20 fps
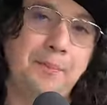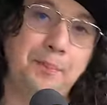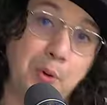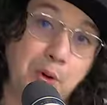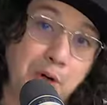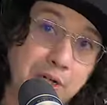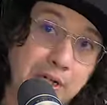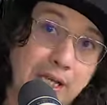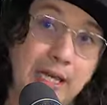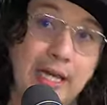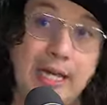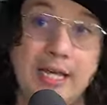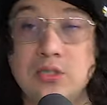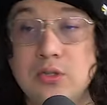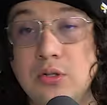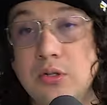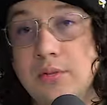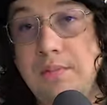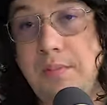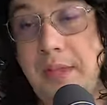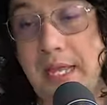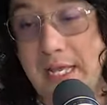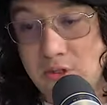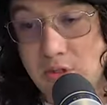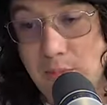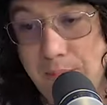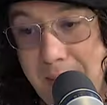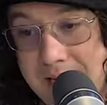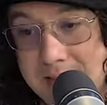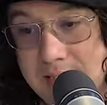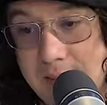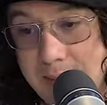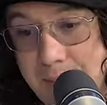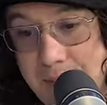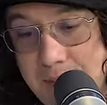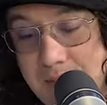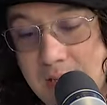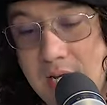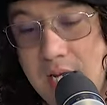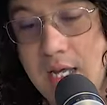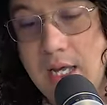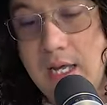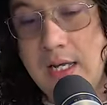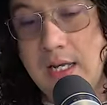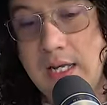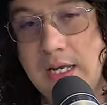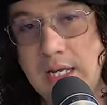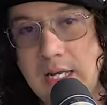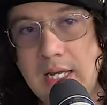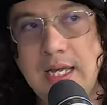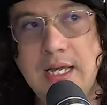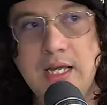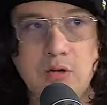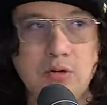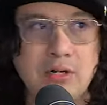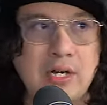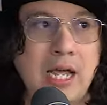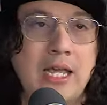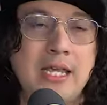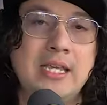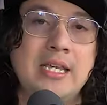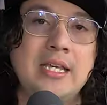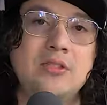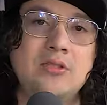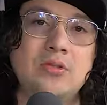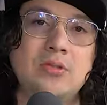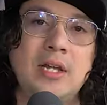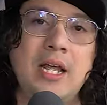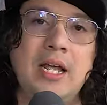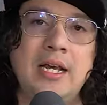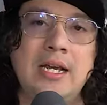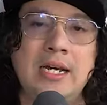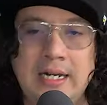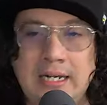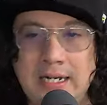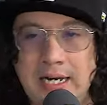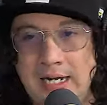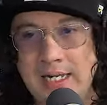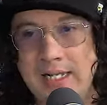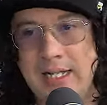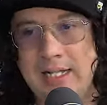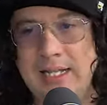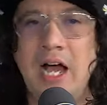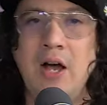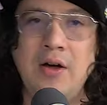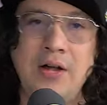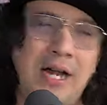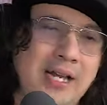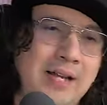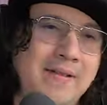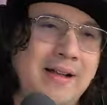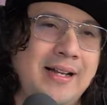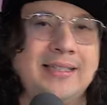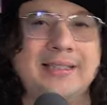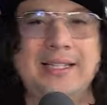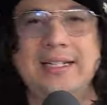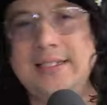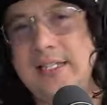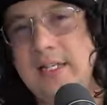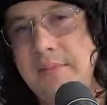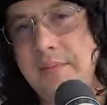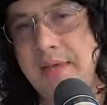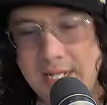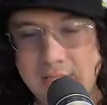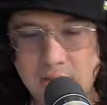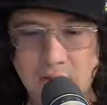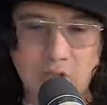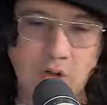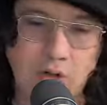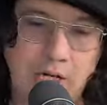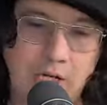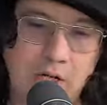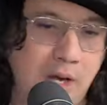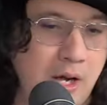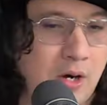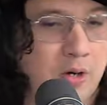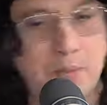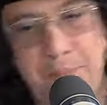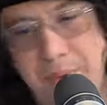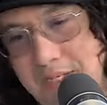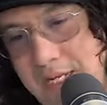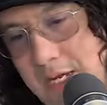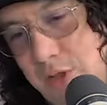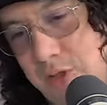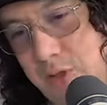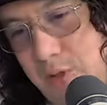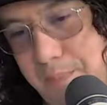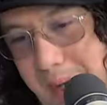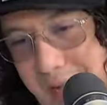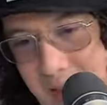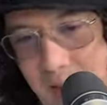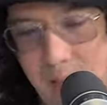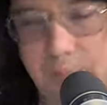Porque eso, eso pasa, pues. Y, es una, y es una realidad. Ahora, a nivel de entretenimiento, de lo que yo hago, pues ya es otro pedo.